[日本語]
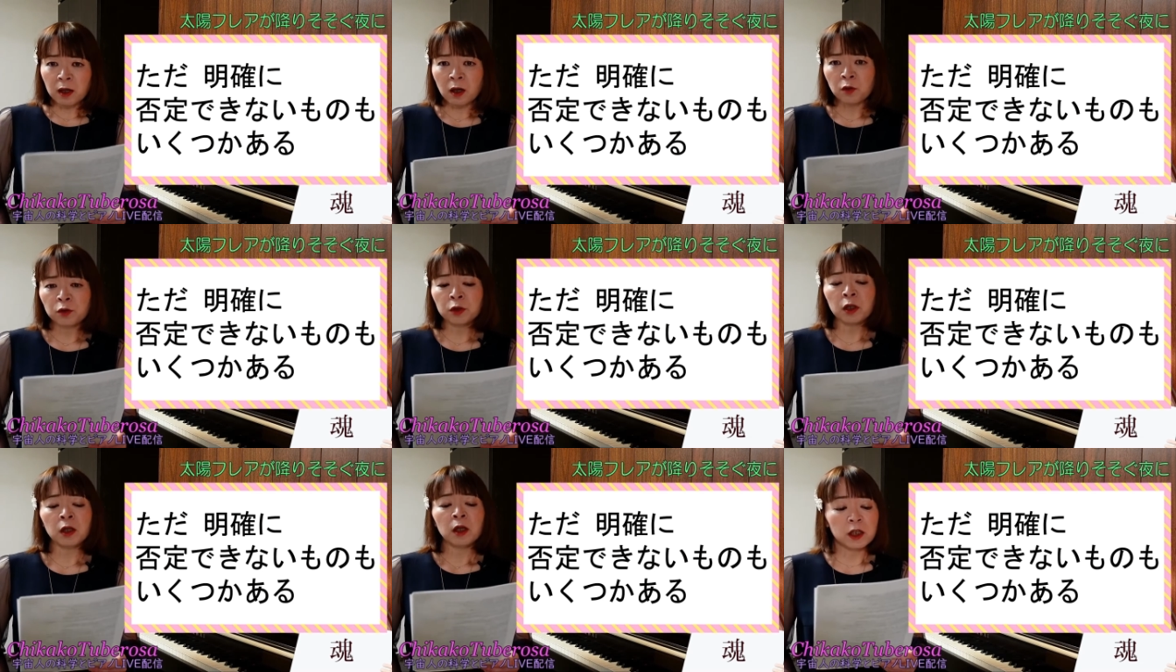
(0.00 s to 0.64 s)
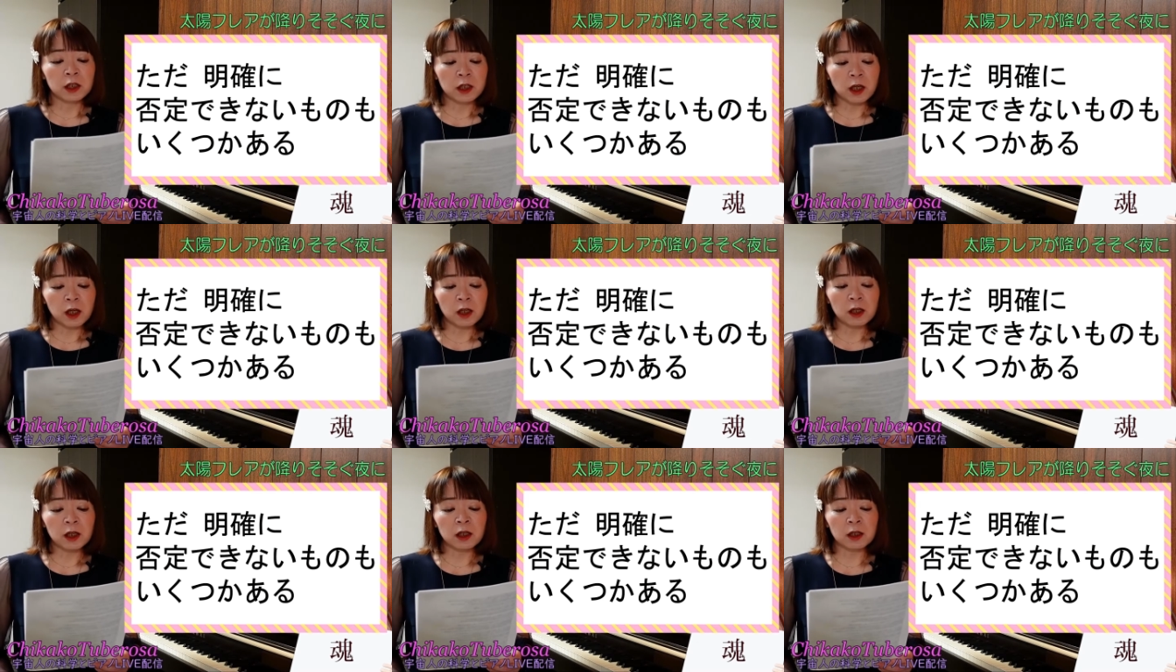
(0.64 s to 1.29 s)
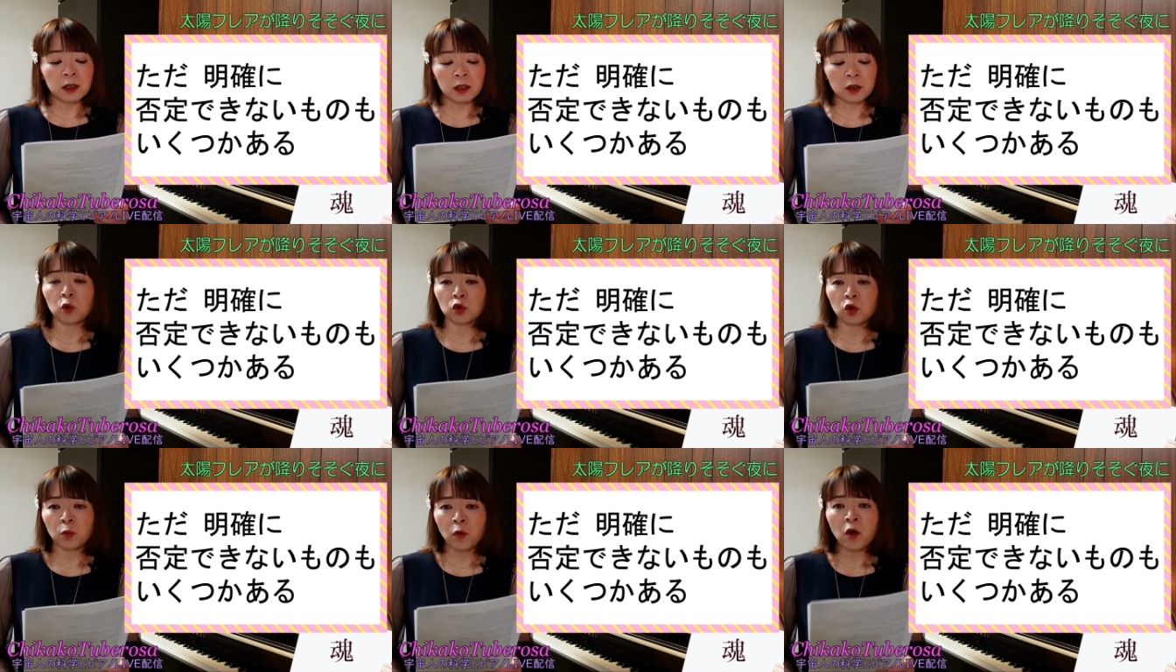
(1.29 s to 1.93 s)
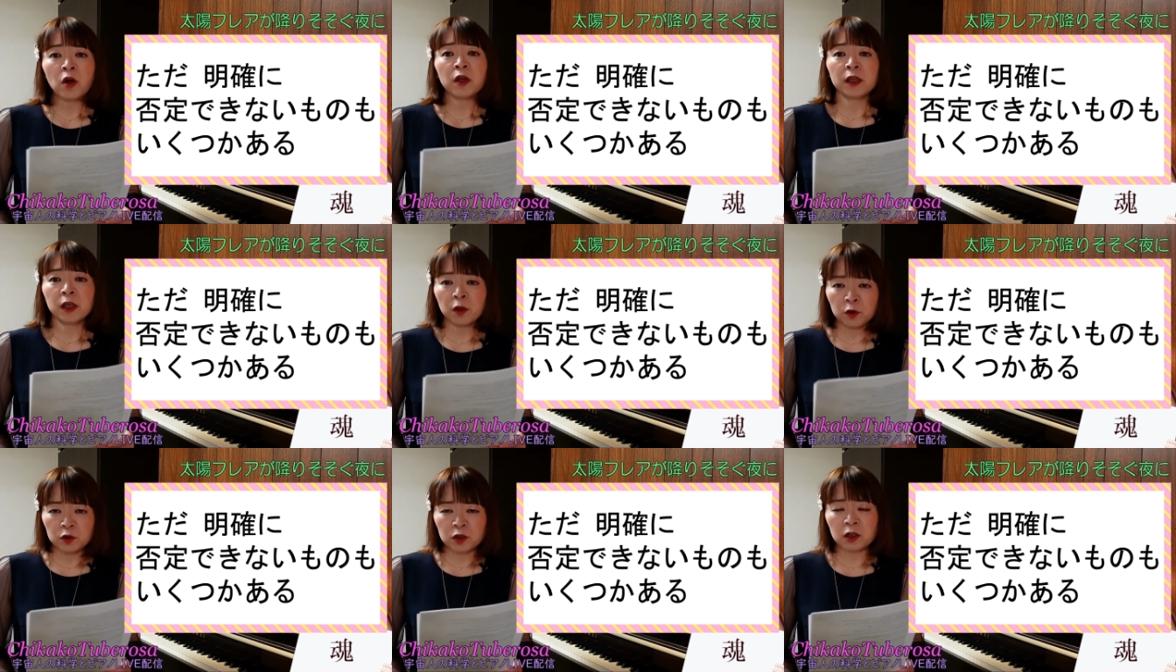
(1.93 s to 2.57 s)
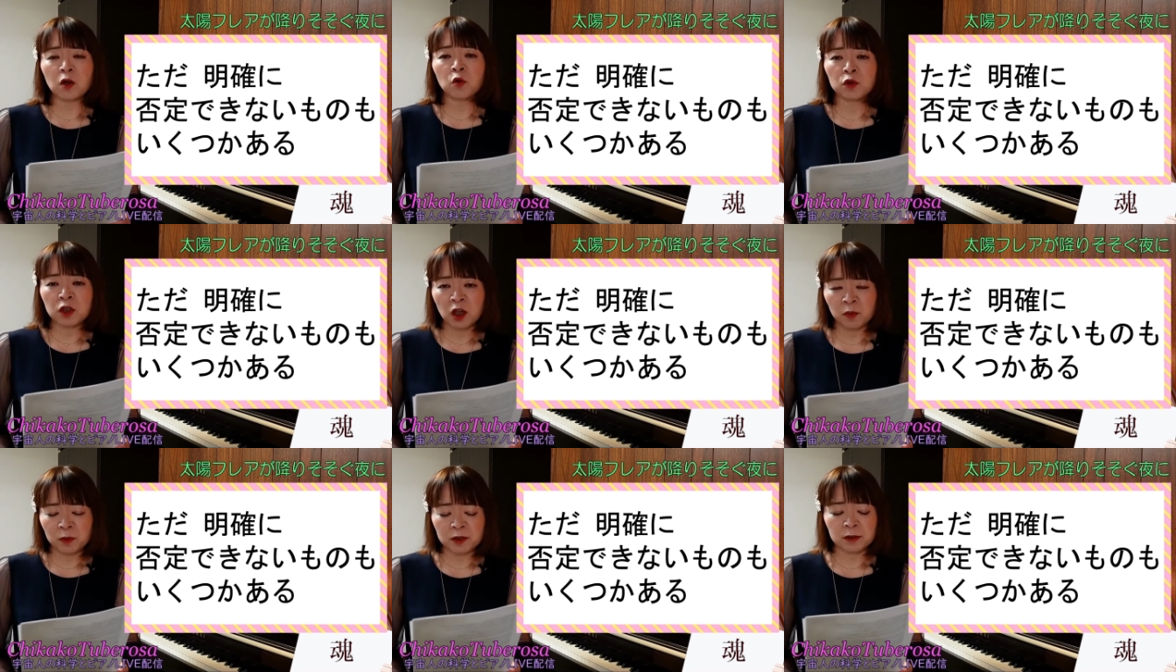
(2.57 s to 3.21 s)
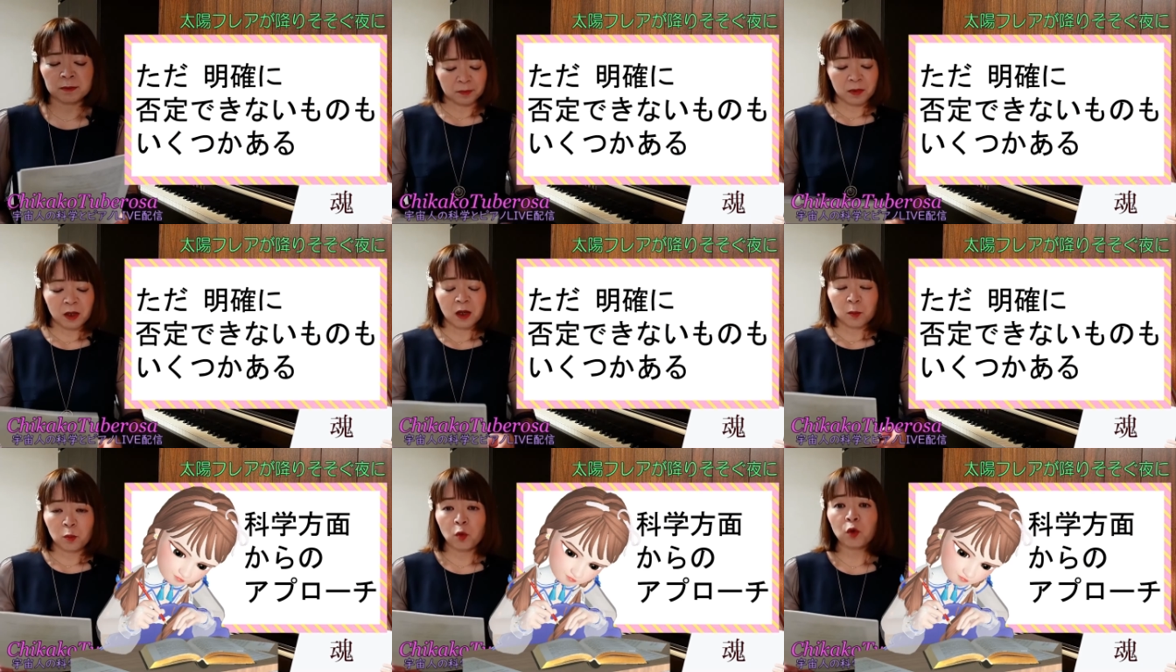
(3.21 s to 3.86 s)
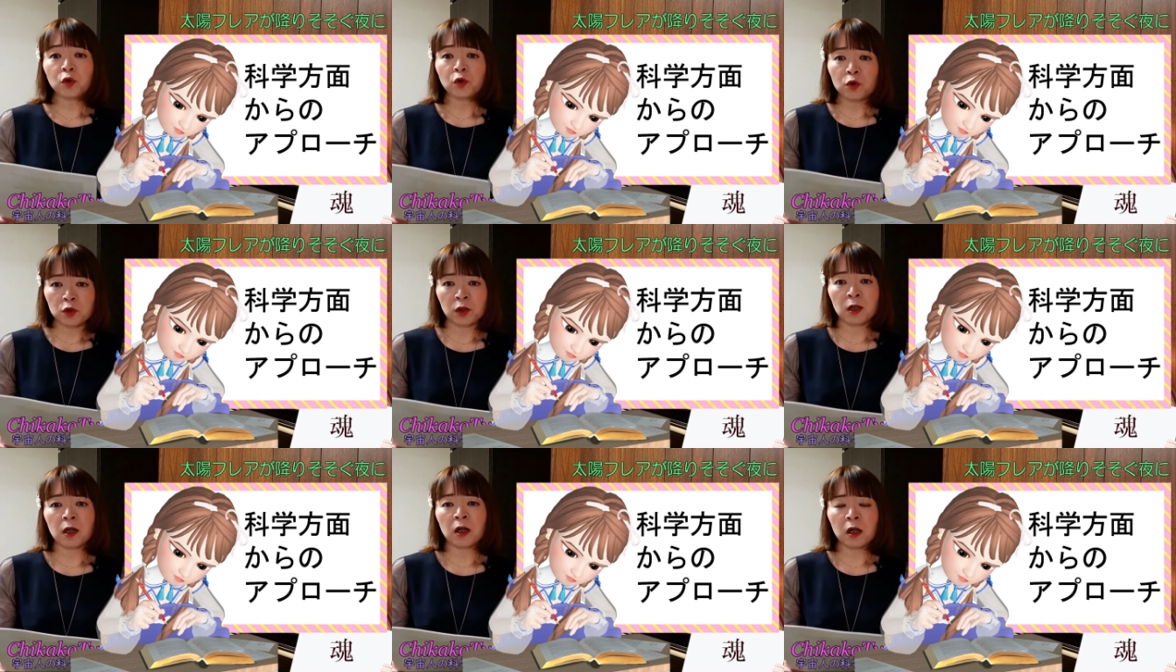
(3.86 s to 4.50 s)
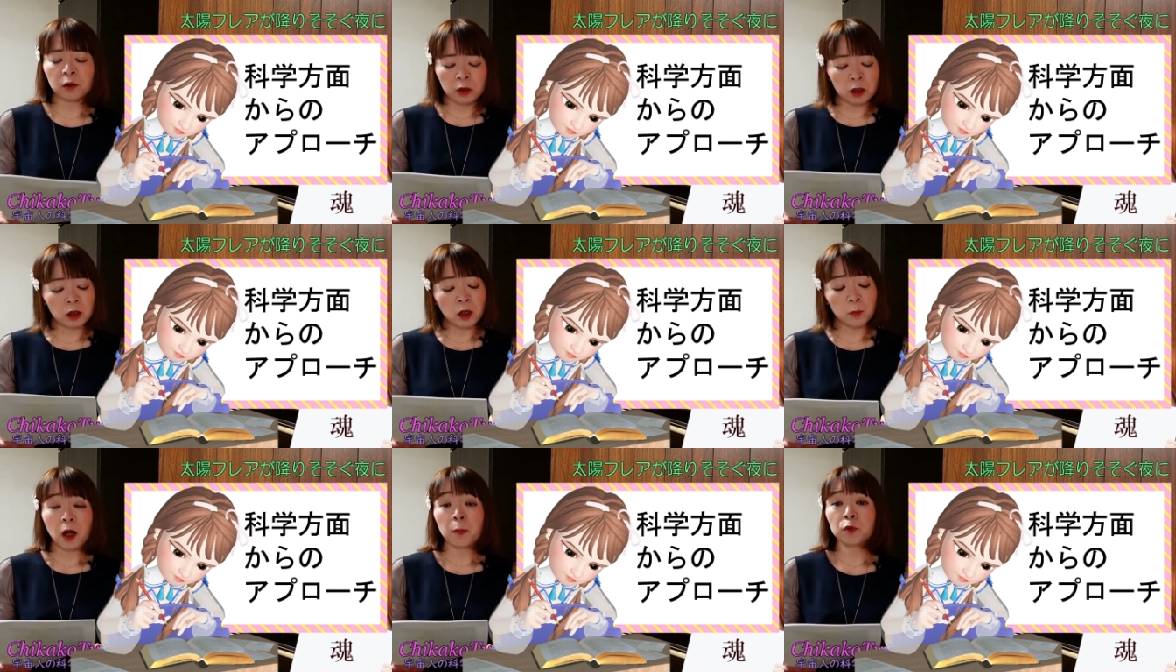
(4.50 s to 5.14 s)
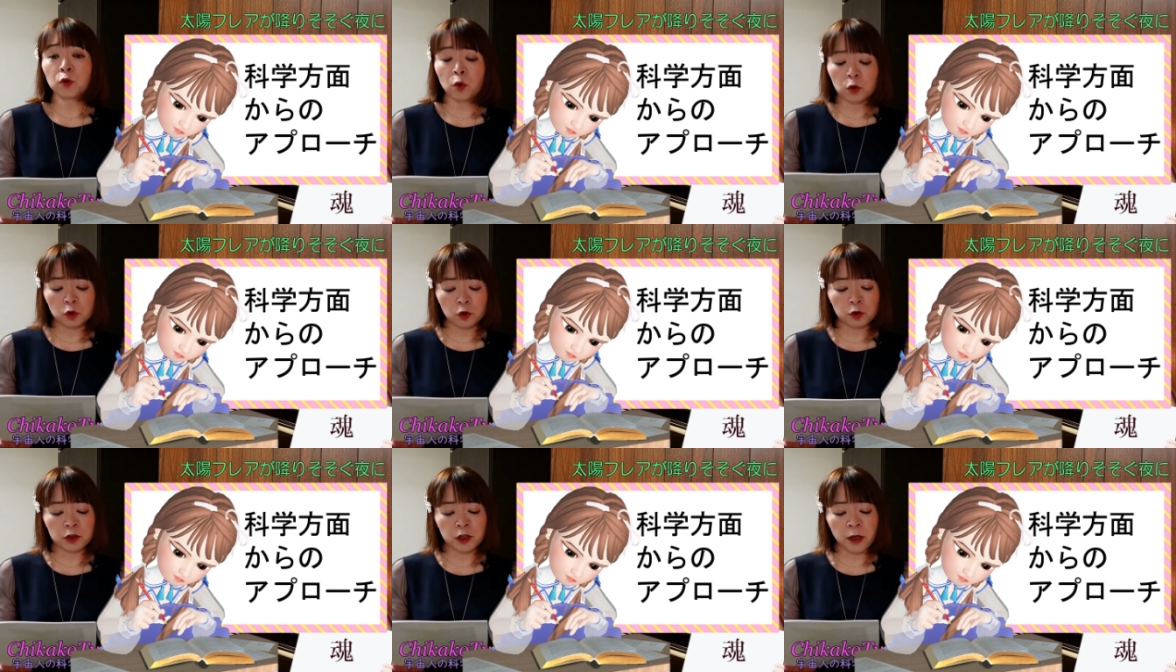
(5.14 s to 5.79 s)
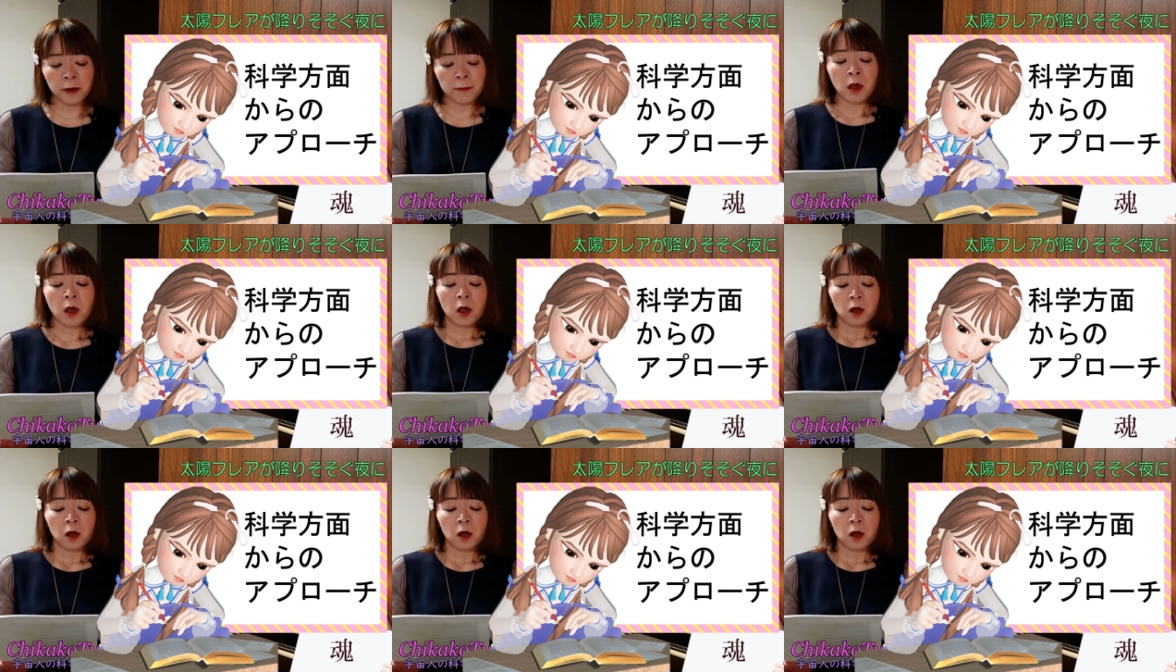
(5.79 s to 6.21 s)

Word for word: 確に否定できないこともいくつかございます。もう一つ科学的なアプローチとして、